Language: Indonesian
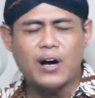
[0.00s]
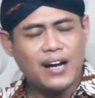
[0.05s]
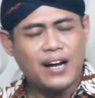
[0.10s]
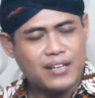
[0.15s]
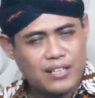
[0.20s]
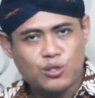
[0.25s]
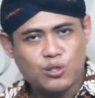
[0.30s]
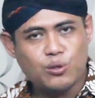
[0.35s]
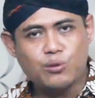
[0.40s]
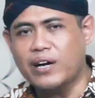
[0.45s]

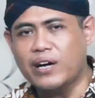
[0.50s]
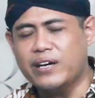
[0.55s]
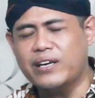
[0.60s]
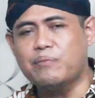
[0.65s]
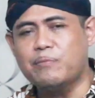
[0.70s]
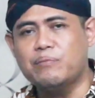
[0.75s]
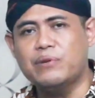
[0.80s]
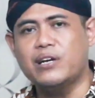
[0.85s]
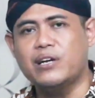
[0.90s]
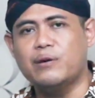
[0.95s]
Ada juga
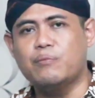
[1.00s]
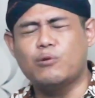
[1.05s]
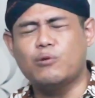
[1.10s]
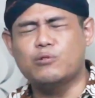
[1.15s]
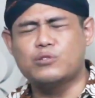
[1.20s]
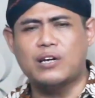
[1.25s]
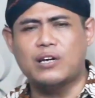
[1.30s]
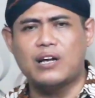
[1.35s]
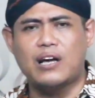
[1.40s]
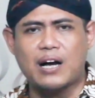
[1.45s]
yang miring
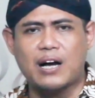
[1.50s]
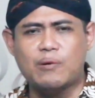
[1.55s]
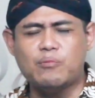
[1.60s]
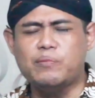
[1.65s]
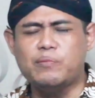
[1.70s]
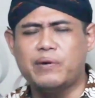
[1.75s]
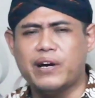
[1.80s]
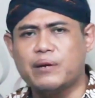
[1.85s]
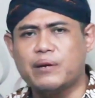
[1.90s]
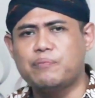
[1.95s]
perusahaan, nah,
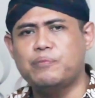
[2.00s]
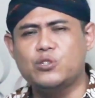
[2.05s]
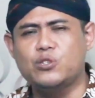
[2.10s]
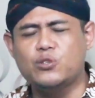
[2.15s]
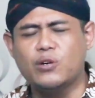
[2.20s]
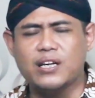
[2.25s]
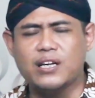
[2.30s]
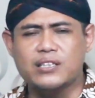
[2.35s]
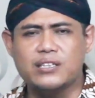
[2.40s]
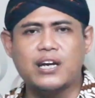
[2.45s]
kamu bayar
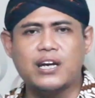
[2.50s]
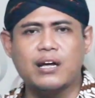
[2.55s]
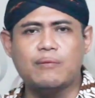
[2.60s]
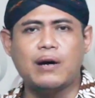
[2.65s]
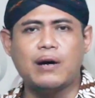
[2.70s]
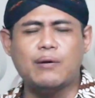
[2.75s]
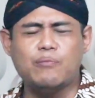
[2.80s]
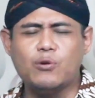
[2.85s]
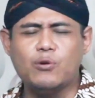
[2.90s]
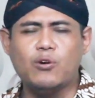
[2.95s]
pinjol aja dan
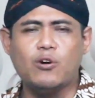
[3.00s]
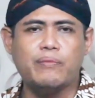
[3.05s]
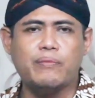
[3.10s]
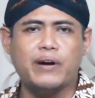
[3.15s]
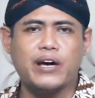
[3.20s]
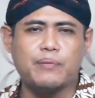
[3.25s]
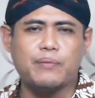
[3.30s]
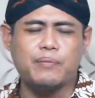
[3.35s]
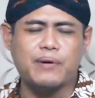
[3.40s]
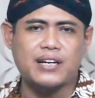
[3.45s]
mampu kok
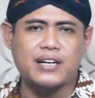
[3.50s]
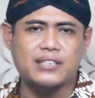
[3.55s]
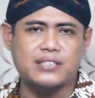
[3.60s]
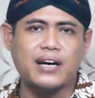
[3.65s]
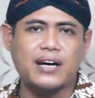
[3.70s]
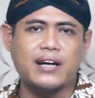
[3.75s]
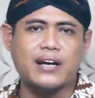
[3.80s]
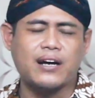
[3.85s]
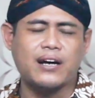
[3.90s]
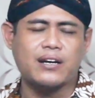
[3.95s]
bayar
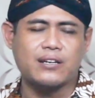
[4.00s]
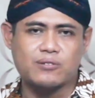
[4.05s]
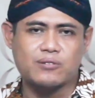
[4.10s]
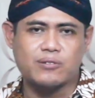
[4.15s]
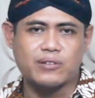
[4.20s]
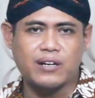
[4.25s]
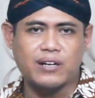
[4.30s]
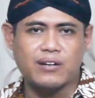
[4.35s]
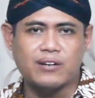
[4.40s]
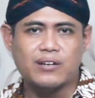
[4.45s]
pengacara
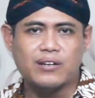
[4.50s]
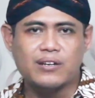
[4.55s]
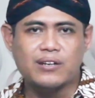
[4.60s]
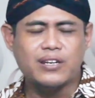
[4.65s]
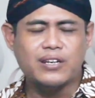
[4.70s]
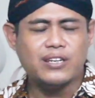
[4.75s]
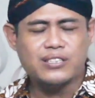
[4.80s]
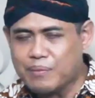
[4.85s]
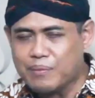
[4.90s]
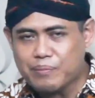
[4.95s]
gitu ya.
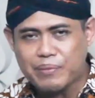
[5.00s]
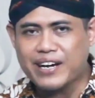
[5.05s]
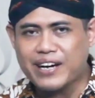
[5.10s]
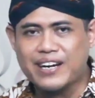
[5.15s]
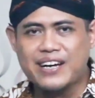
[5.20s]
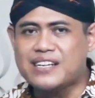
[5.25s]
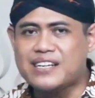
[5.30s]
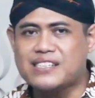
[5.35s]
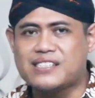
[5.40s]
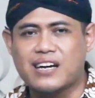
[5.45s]
Ya
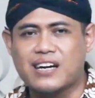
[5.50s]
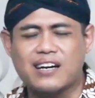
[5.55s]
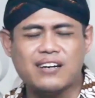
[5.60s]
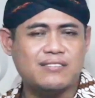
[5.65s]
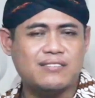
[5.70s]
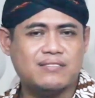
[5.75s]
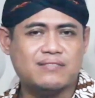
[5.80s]
sampaikan aja.